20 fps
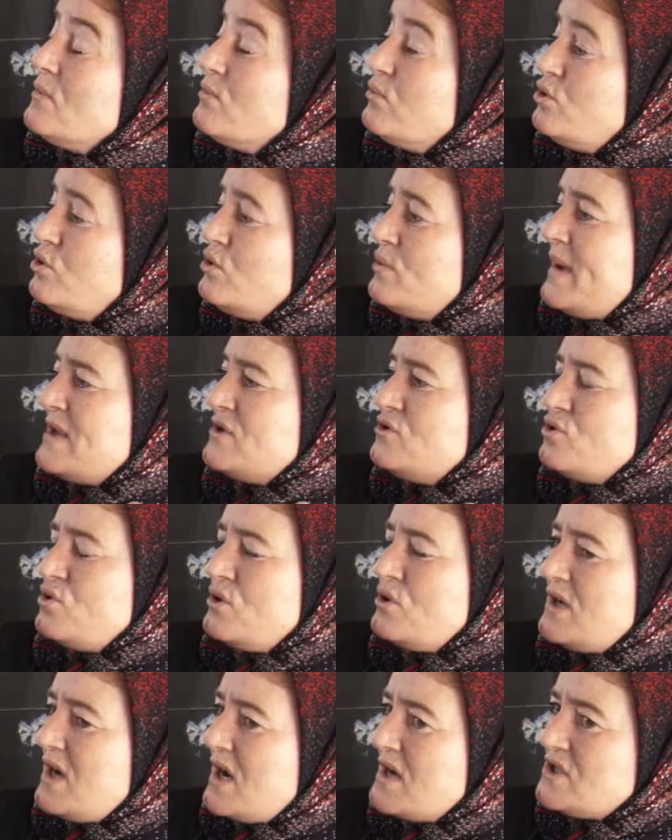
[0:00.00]
Bunu ben
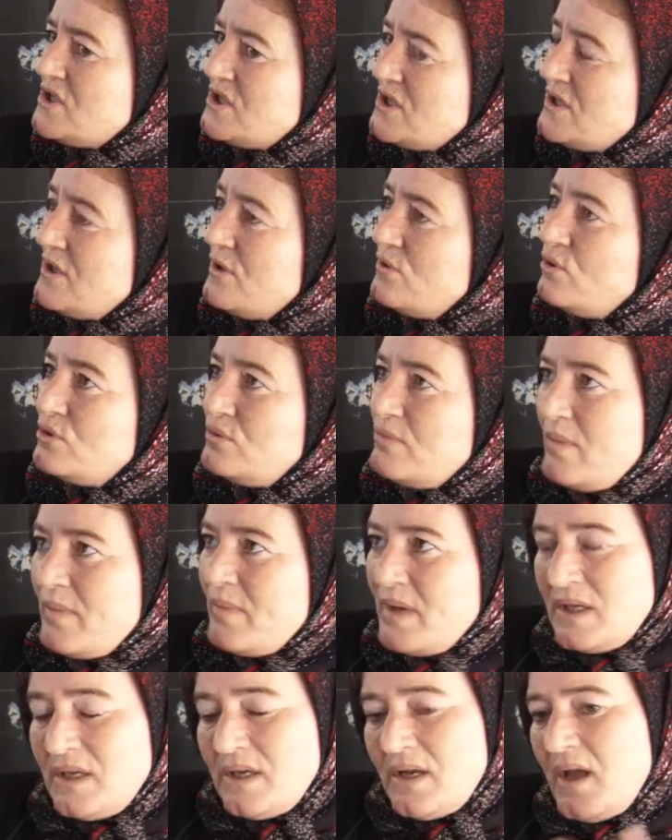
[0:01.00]
çok karşı geliyordum
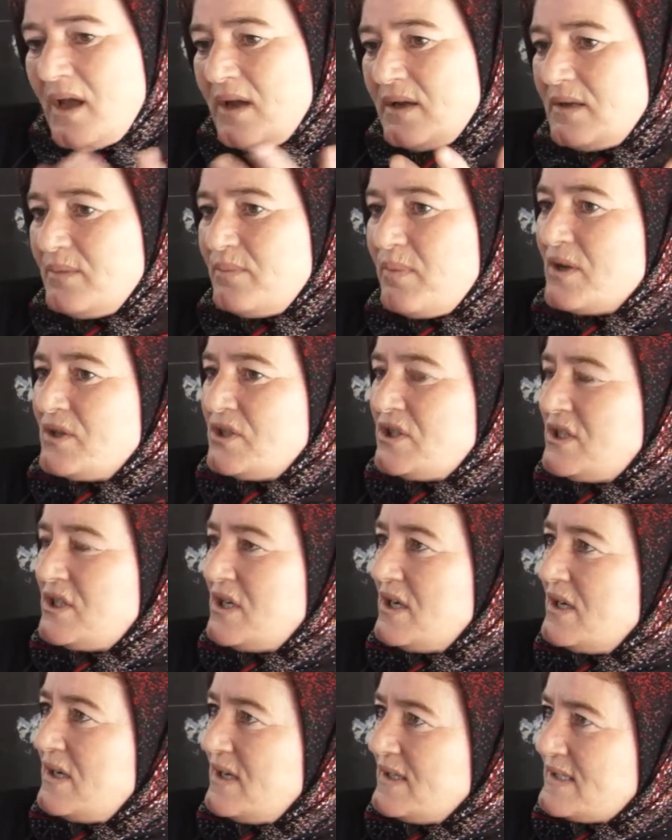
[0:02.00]
ama yine aynı
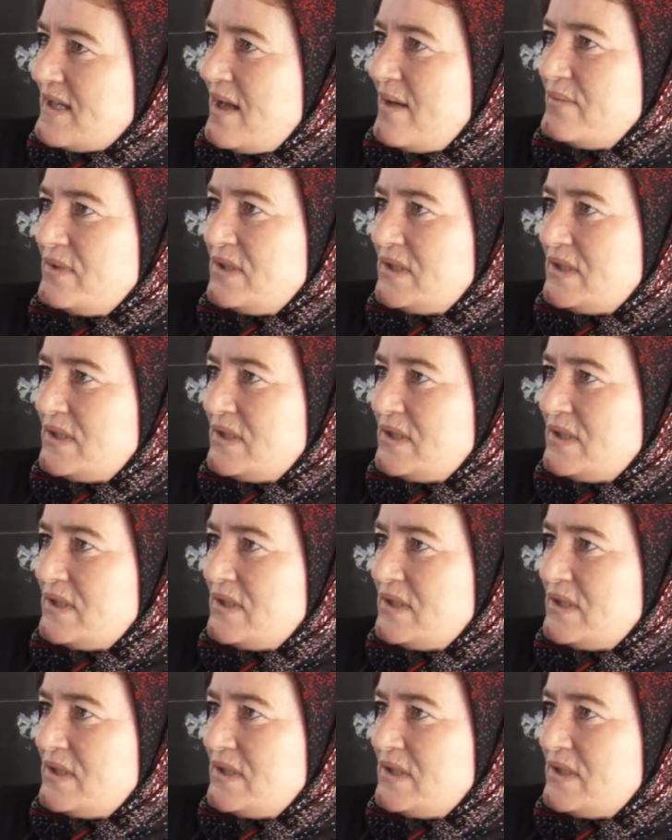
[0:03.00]
şey kazanmış